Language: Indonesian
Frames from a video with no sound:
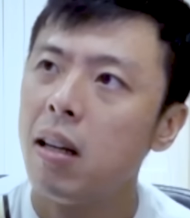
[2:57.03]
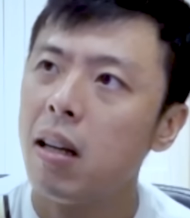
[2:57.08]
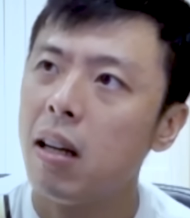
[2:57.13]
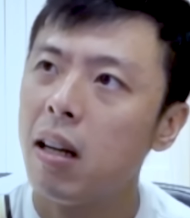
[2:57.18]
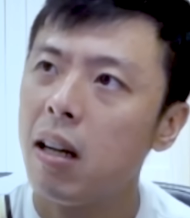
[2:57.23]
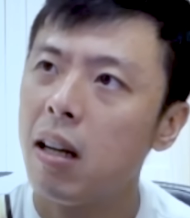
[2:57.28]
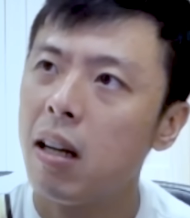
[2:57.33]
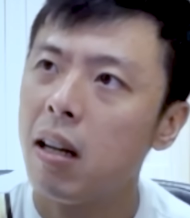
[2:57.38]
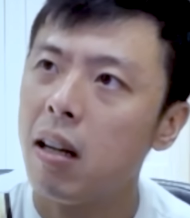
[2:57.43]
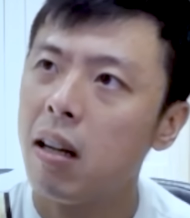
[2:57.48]

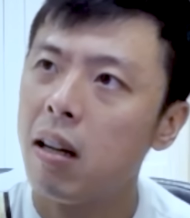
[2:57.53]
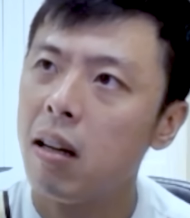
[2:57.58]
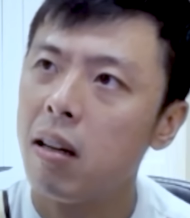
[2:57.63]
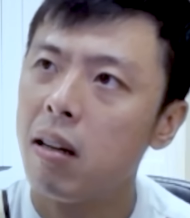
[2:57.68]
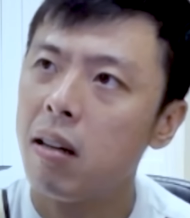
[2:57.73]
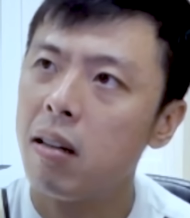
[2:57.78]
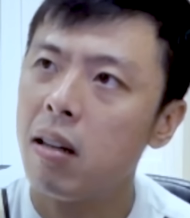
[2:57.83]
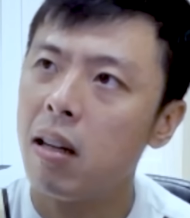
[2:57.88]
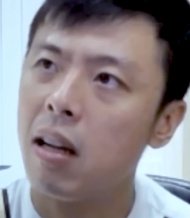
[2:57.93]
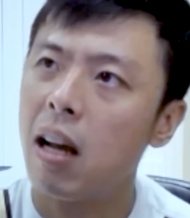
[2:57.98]
uh,
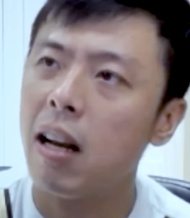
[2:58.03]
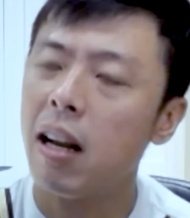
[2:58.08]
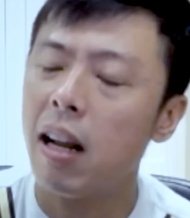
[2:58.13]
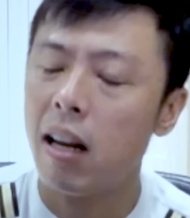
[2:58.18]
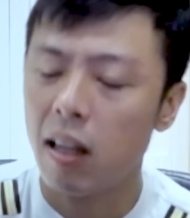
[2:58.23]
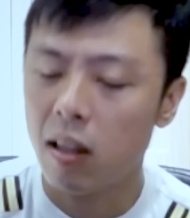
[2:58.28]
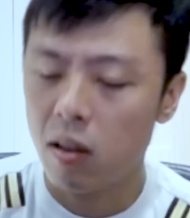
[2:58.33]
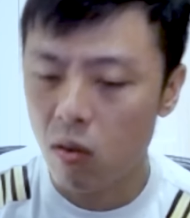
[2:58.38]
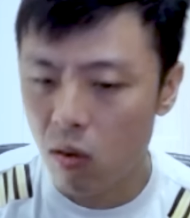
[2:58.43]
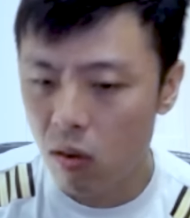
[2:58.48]
dengan
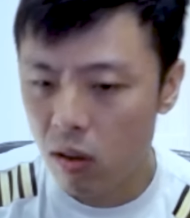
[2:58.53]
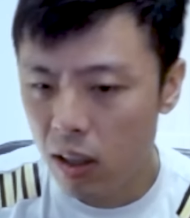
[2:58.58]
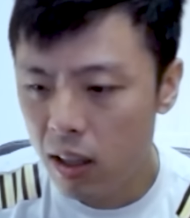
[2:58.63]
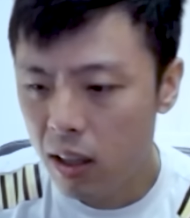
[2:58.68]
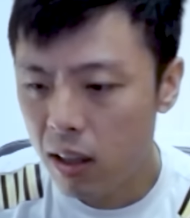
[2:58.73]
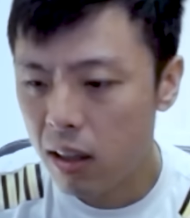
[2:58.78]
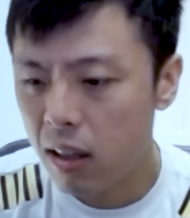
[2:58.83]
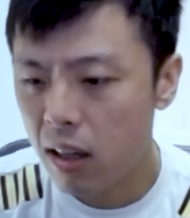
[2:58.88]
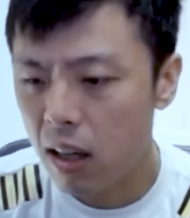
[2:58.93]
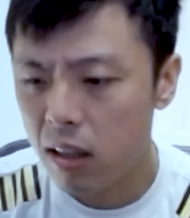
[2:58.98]
elektronik,
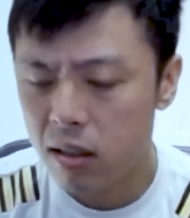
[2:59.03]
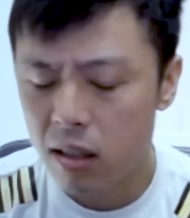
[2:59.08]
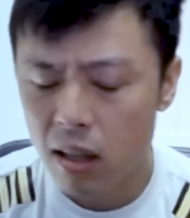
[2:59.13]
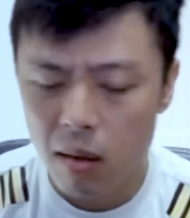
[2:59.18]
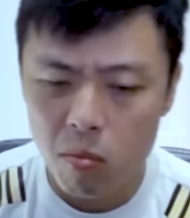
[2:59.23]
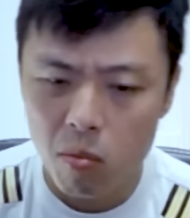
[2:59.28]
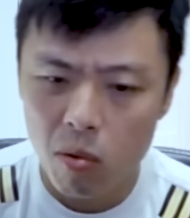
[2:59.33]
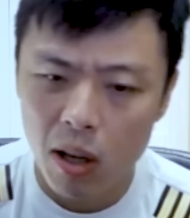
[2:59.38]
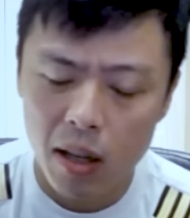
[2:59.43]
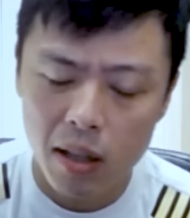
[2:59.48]
nah
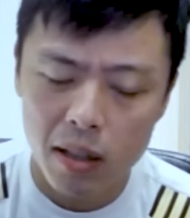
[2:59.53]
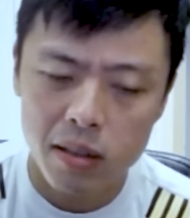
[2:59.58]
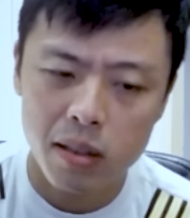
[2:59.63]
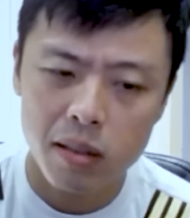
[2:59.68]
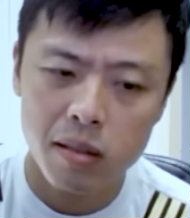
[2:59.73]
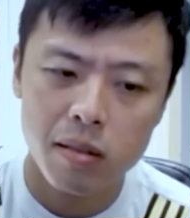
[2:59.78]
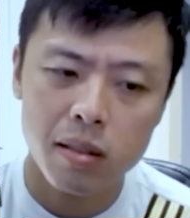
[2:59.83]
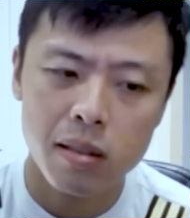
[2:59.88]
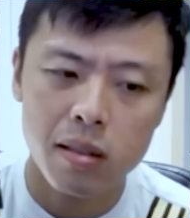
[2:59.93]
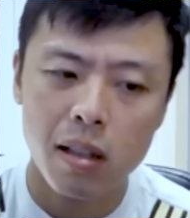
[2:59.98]
saya mulai
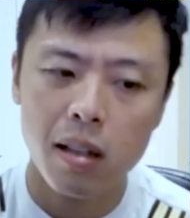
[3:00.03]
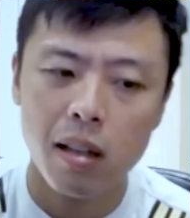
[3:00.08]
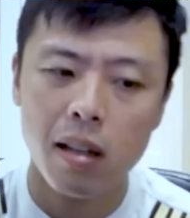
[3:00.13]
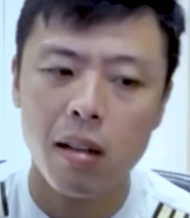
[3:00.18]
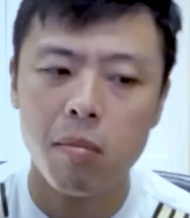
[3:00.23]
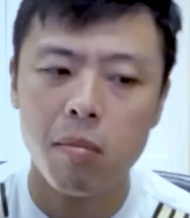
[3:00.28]
research di sana